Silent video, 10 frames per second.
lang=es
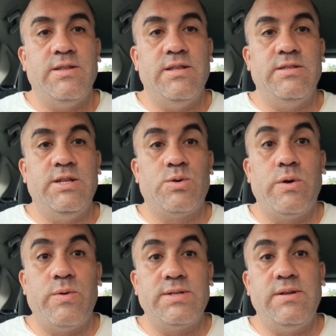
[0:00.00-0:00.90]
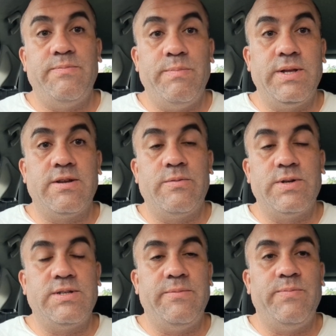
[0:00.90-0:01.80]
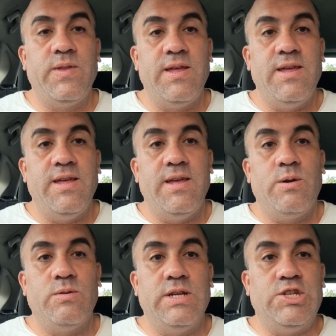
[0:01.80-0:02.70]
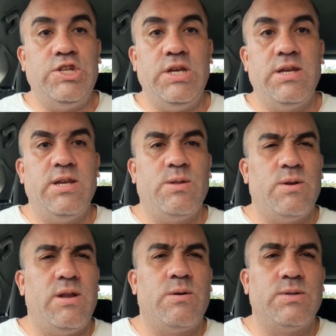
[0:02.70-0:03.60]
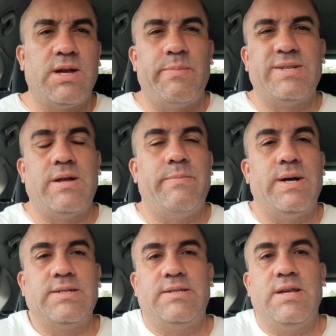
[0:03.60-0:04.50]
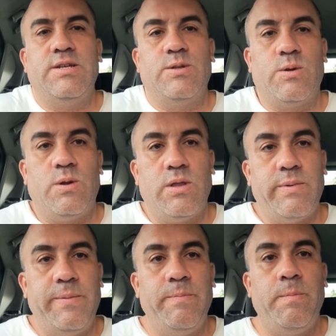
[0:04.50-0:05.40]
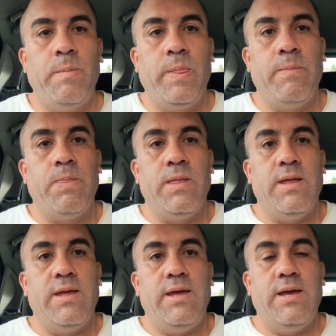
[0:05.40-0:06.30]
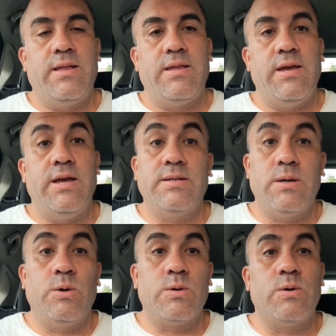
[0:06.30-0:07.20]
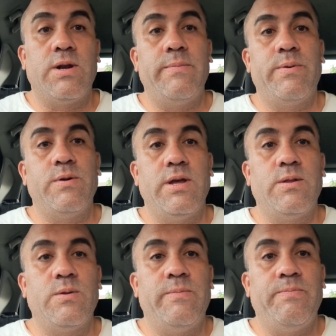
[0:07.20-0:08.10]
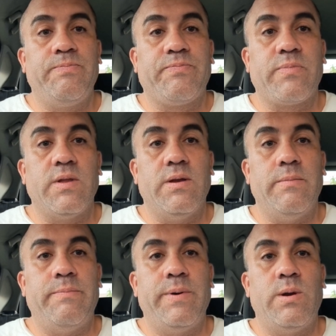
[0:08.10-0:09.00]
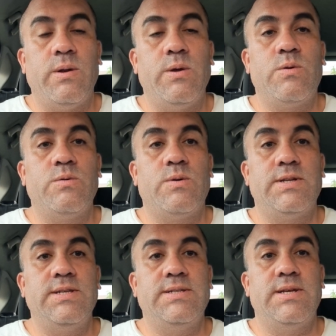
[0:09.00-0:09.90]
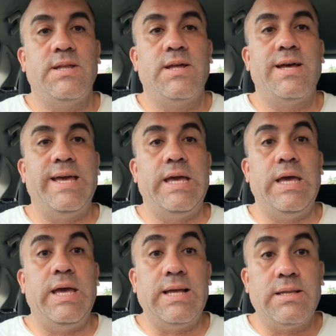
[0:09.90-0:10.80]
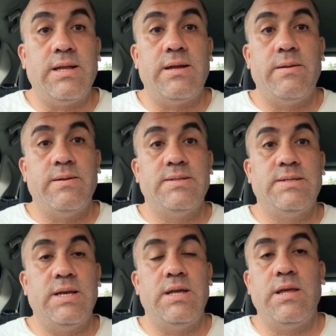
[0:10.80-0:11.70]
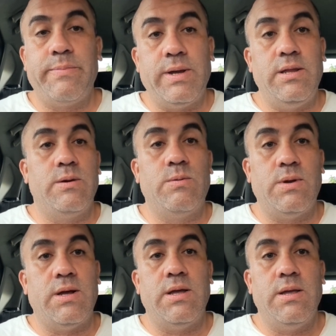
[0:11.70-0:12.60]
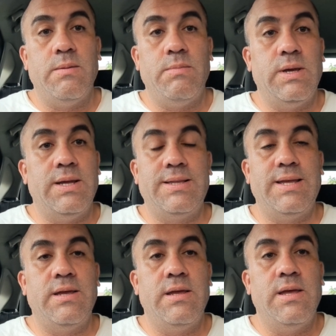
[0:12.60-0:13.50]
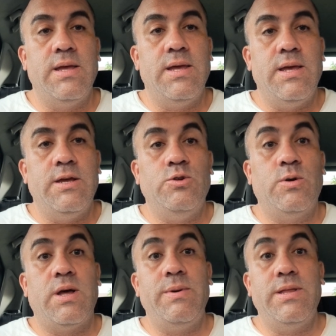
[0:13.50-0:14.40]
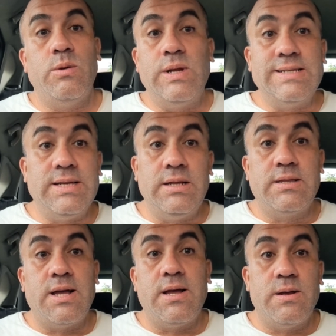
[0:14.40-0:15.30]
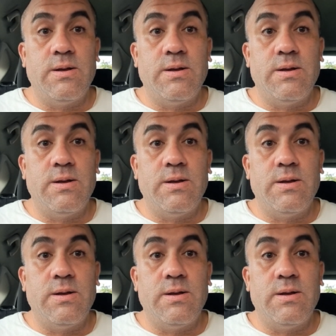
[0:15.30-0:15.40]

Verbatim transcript: Detroit Wrestling, Big Time Wrestling, con The Chic y todas las cosas que pasaban backstage y todo lo demás. Este, ese es otro gran proyecto. Pero yo con toda sinceridad, esta serie, película, mi gente, yo la vi de una sentada.